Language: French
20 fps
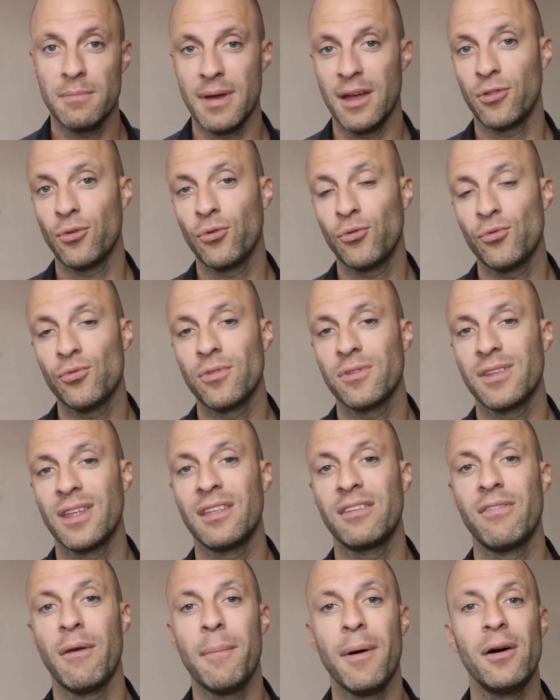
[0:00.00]
Mais attention, ça
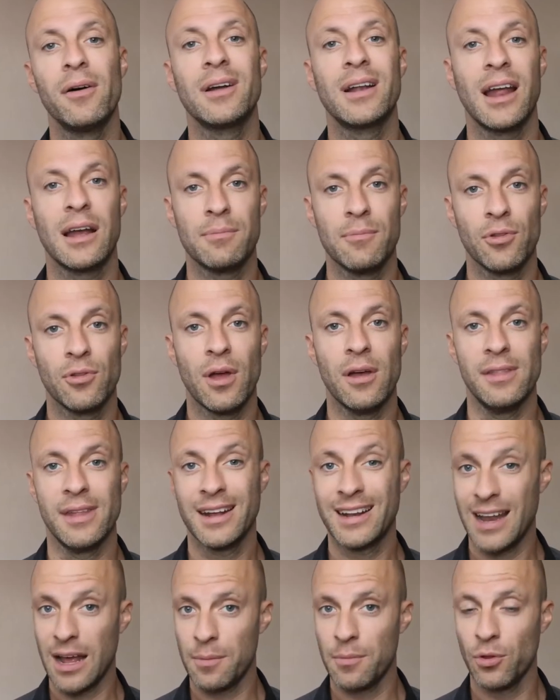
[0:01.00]
ne se fait pas en, en un
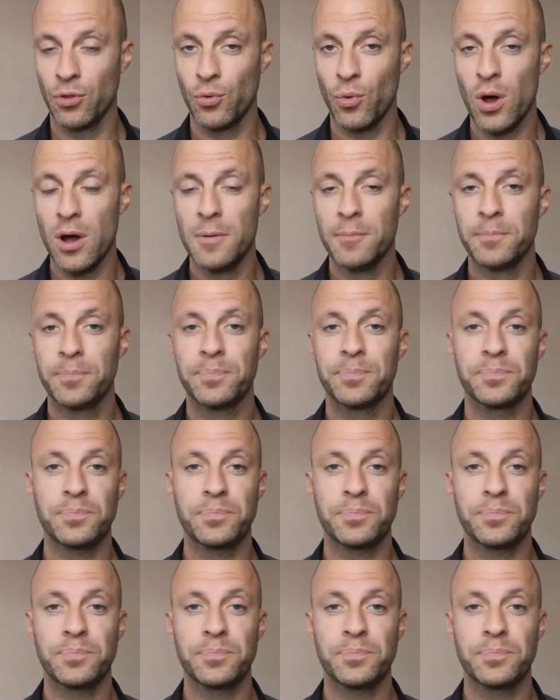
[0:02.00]
claquement de doigts.